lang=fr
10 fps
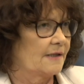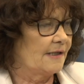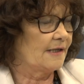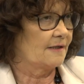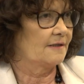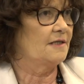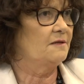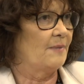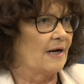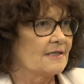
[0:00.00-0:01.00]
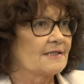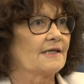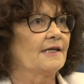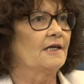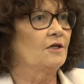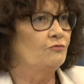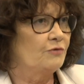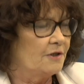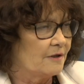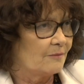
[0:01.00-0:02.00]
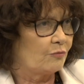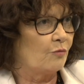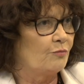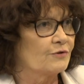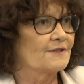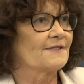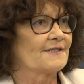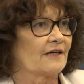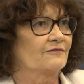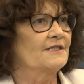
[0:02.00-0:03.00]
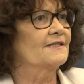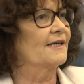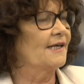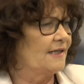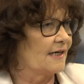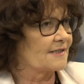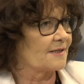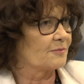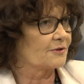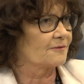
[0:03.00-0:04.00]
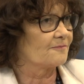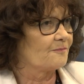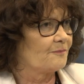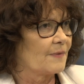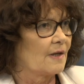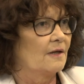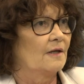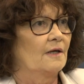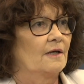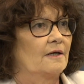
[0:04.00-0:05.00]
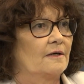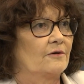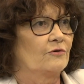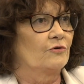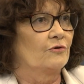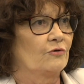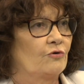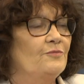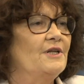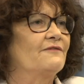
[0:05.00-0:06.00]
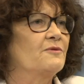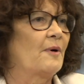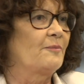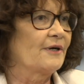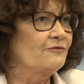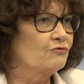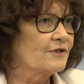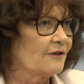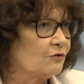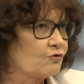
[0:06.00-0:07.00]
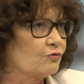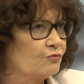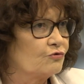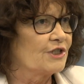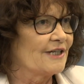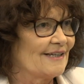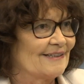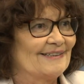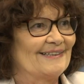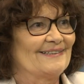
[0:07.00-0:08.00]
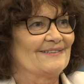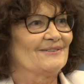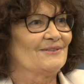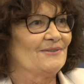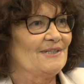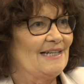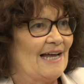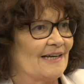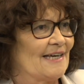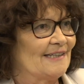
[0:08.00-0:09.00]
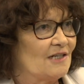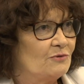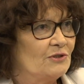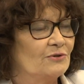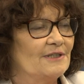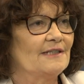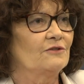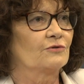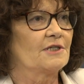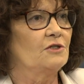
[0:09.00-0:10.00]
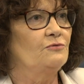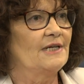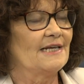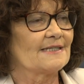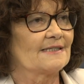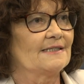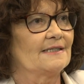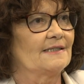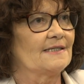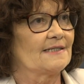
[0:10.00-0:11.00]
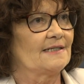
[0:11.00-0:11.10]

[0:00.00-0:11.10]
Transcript: Et il passe et lui propose ses services et il accepte. comme il n'avait pas prévu ça dans son budget, euh, il n'a rien à lui donner, donc il lui laisse des,